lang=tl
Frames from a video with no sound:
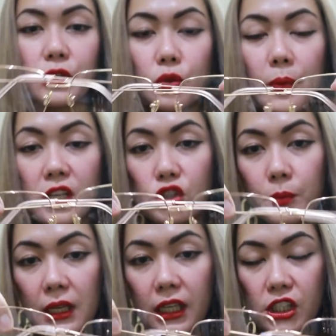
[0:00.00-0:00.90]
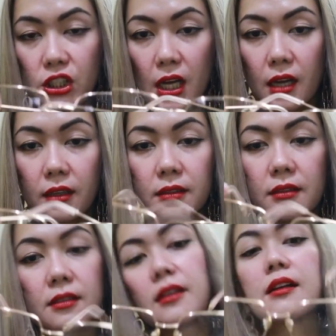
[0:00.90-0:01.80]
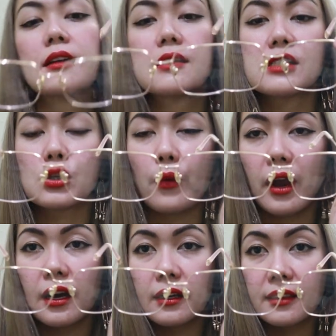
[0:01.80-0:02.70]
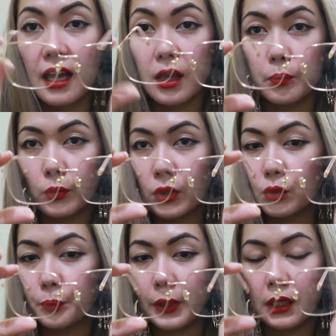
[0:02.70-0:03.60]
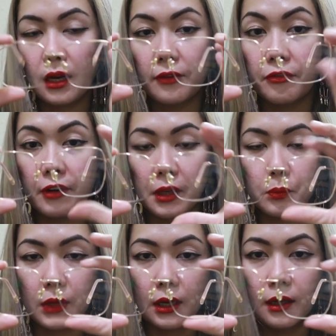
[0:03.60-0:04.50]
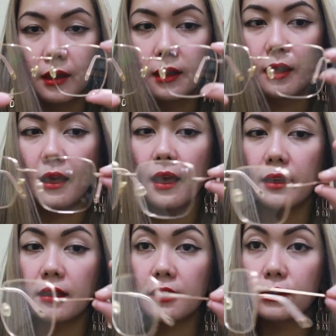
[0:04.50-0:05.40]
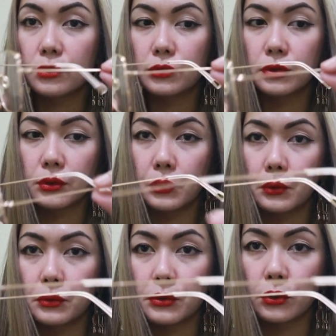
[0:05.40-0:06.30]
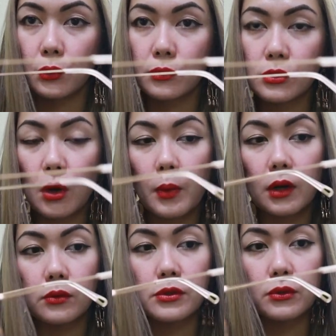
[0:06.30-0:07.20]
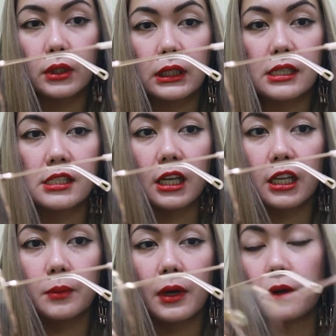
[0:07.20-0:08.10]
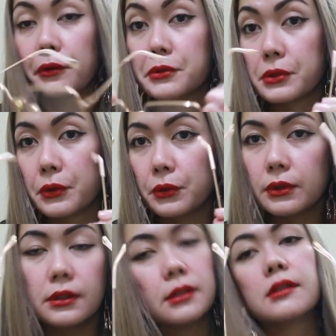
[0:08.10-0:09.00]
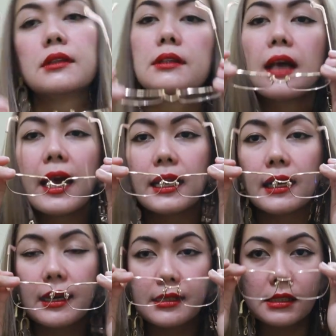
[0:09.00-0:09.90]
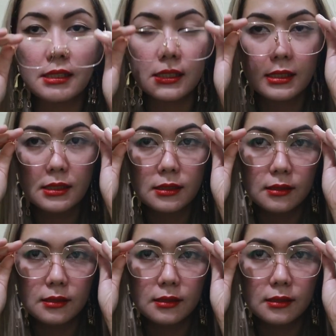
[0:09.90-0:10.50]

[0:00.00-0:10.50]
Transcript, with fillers: So, medyo malaki siya. Square type yung pinaka-frame niya. And then, rose gold. So, sobrang uso ulit kasi ngayon ng mga rose gold na eyeglasses.